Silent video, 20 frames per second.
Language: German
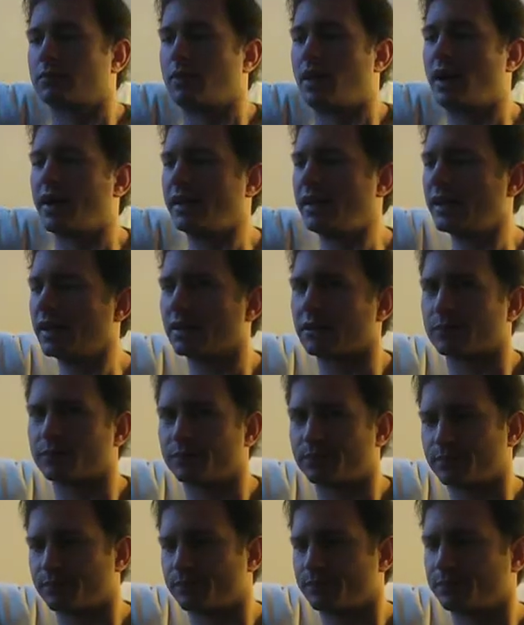Herr Igel,
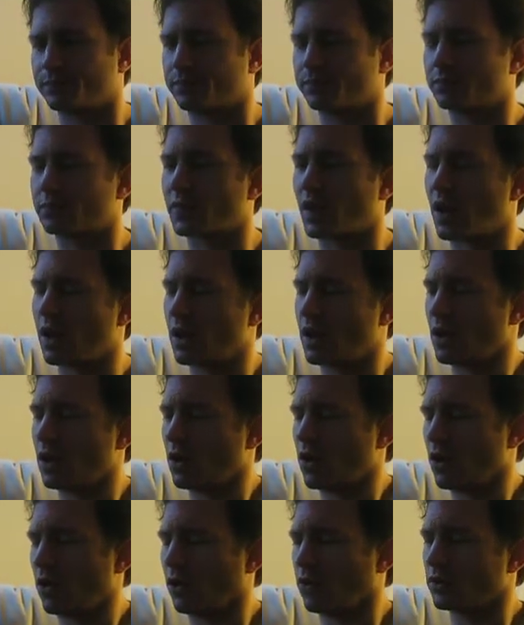
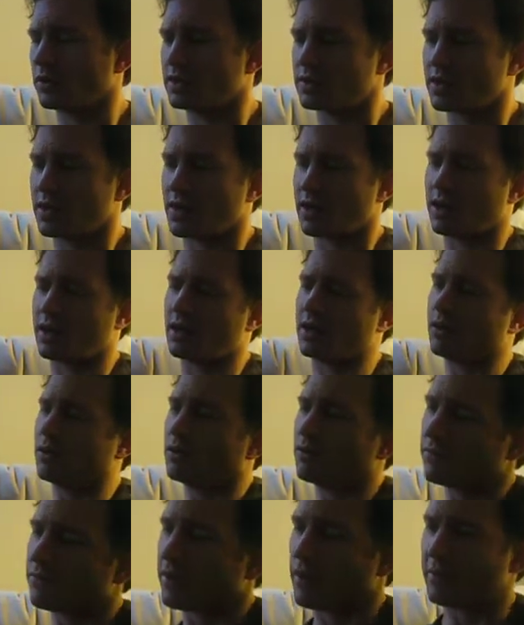unser
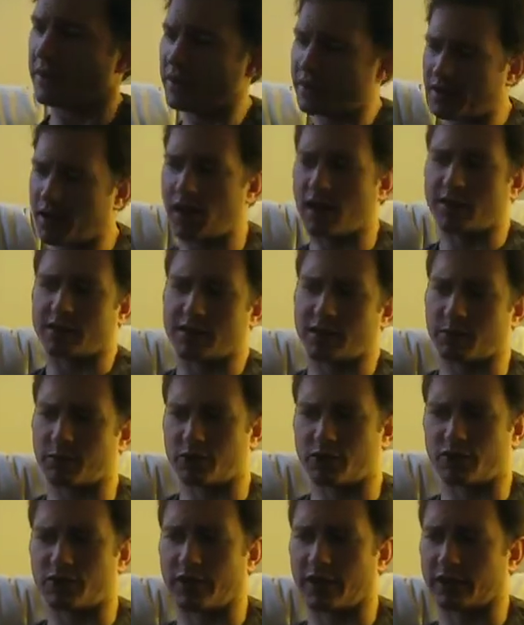Vermieter hat sich
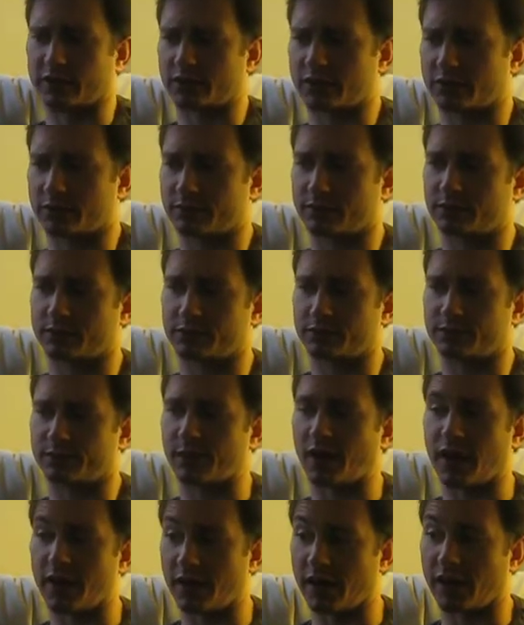beschwert.
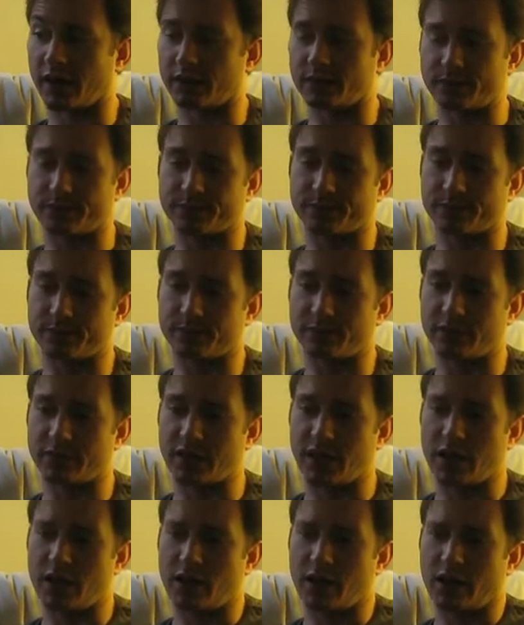Ja,
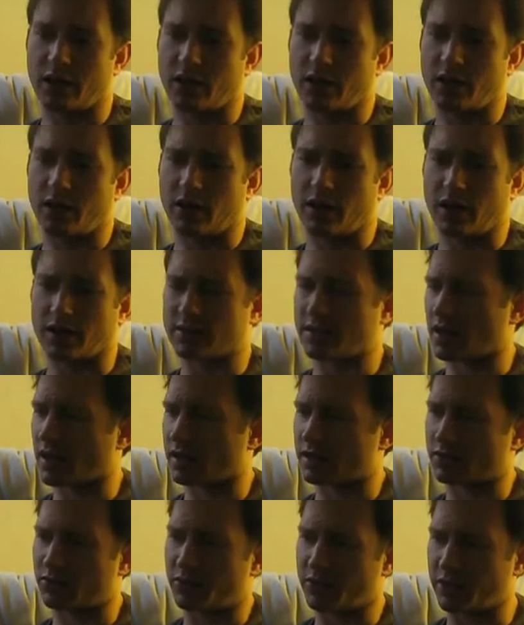er
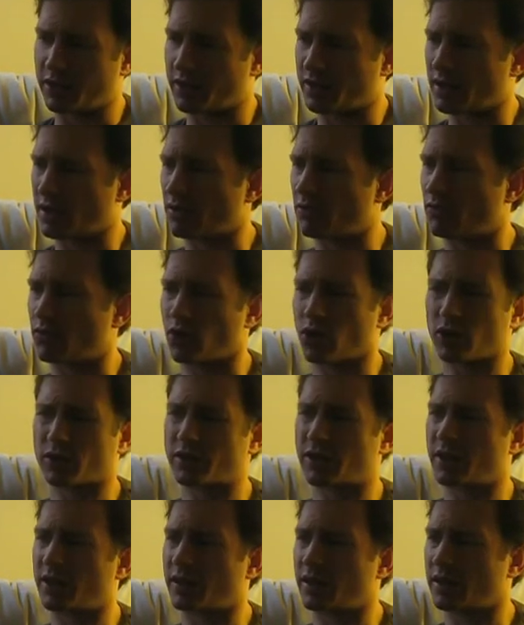sagt, wir
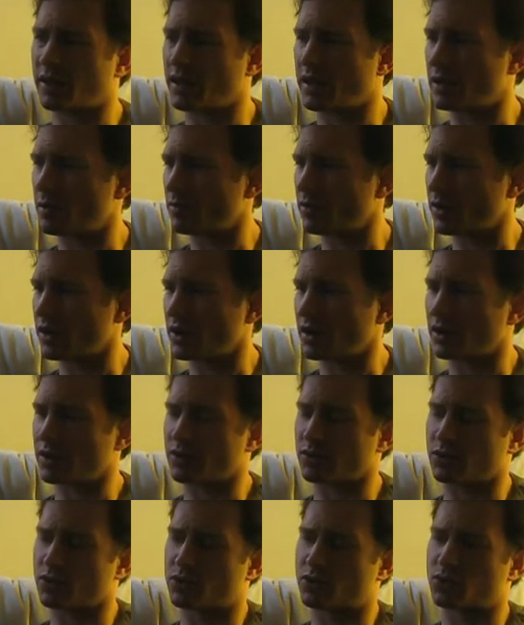würden immer
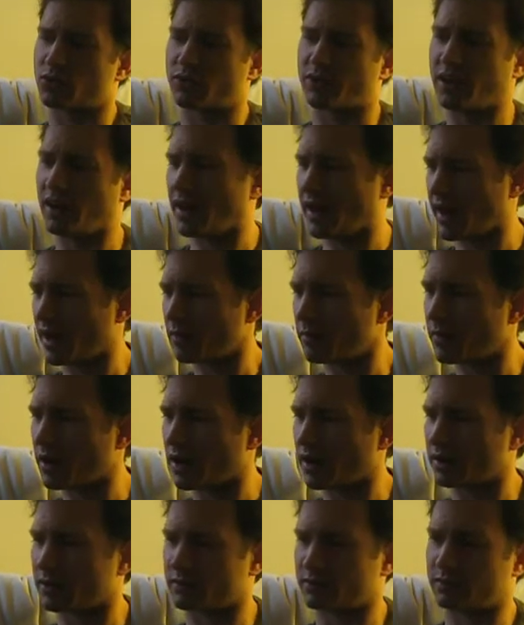zu viel Lärm
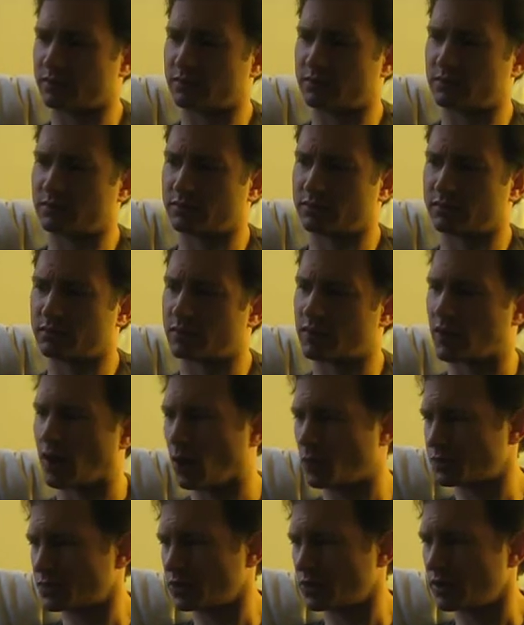machen.
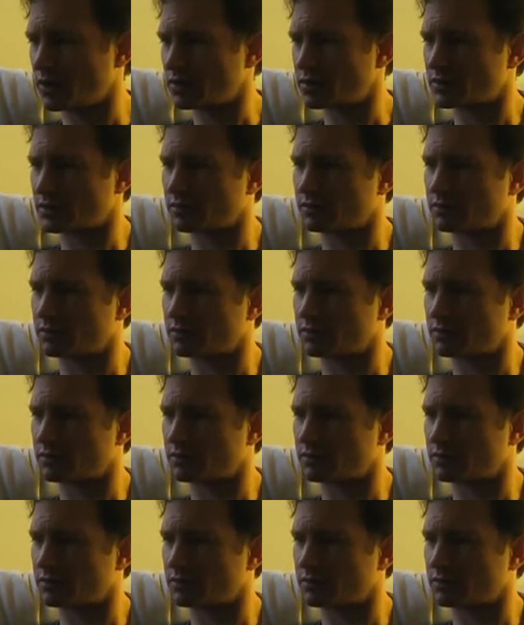Glaubst du das?